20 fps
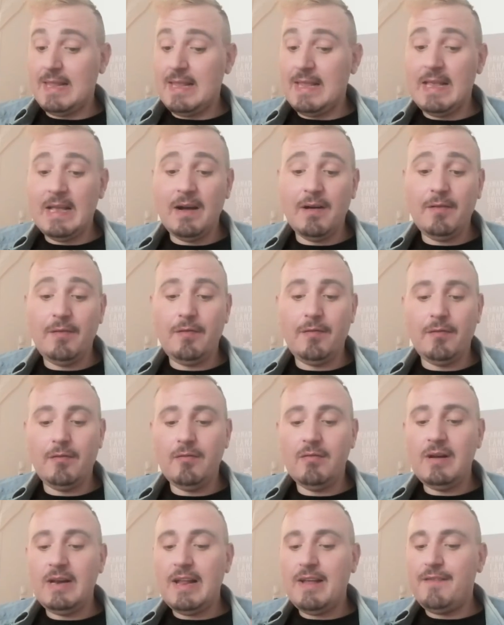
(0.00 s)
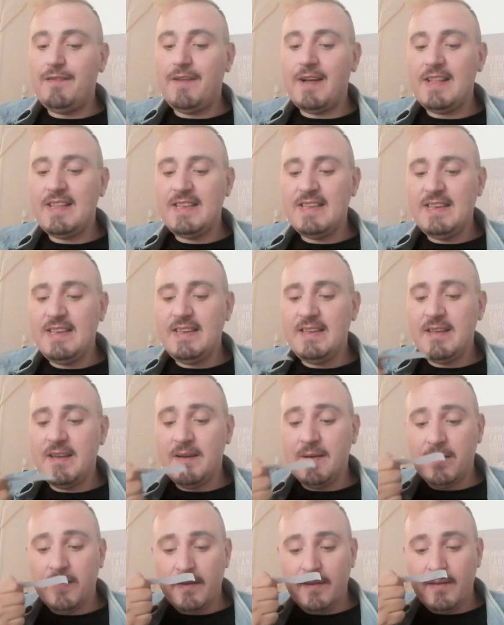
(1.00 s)
Et en fond, la
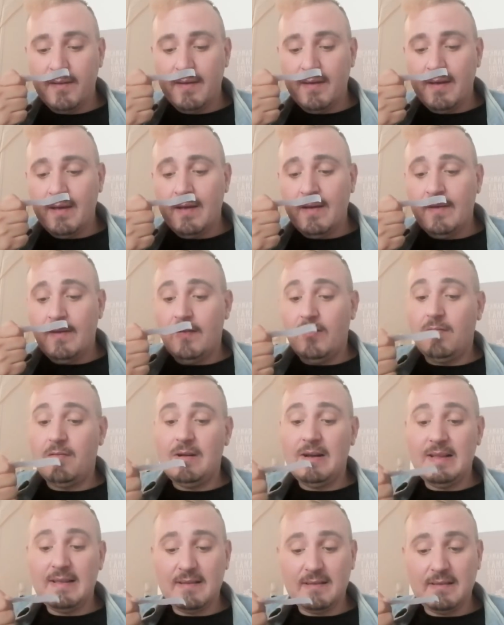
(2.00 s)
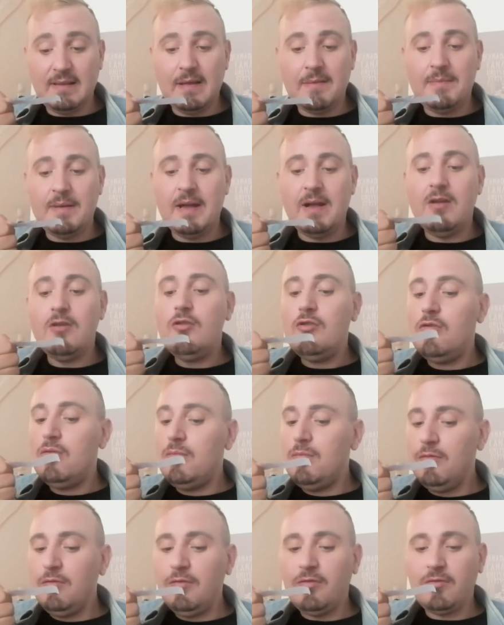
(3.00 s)
vanille, on la sent très bien. Le
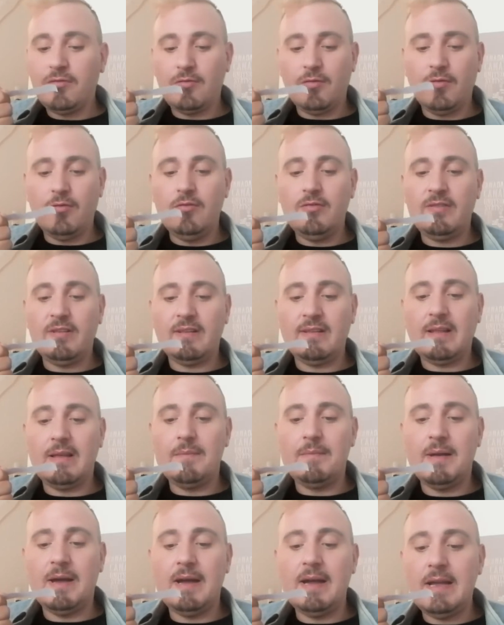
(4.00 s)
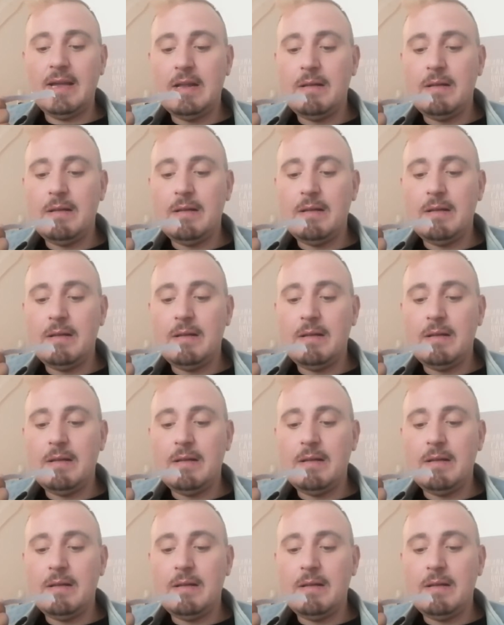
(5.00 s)
musc, on le sent très bien.